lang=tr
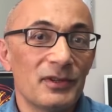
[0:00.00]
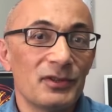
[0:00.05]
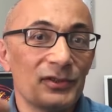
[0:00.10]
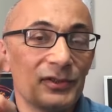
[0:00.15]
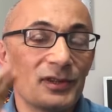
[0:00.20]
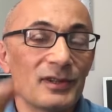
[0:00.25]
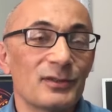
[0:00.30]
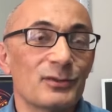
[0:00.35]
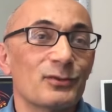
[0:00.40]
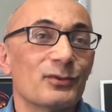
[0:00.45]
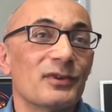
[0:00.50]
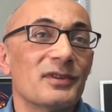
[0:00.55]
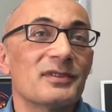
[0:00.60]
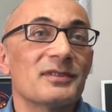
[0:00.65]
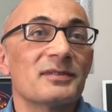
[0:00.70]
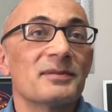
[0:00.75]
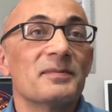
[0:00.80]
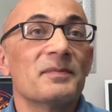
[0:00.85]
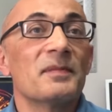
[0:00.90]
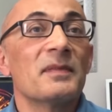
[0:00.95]
İnşallah
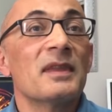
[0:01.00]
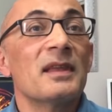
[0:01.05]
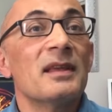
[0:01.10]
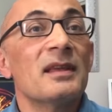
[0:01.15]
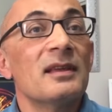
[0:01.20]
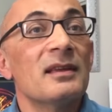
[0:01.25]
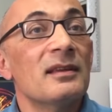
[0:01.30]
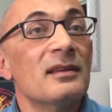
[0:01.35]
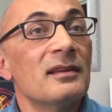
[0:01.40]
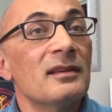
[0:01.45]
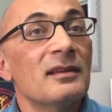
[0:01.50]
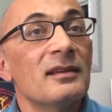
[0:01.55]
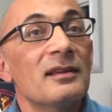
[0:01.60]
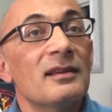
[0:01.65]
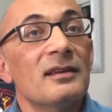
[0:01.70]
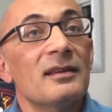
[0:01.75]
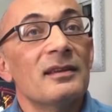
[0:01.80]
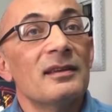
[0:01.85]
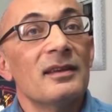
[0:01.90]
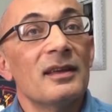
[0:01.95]
suresi.
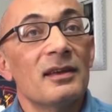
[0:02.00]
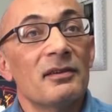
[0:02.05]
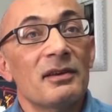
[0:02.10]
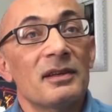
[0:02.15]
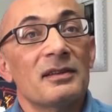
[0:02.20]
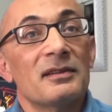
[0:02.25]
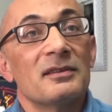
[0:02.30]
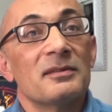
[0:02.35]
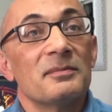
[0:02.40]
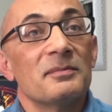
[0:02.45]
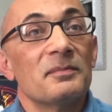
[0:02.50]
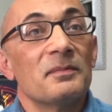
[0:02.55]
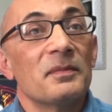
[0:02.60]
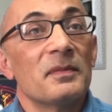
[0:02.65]
Evet.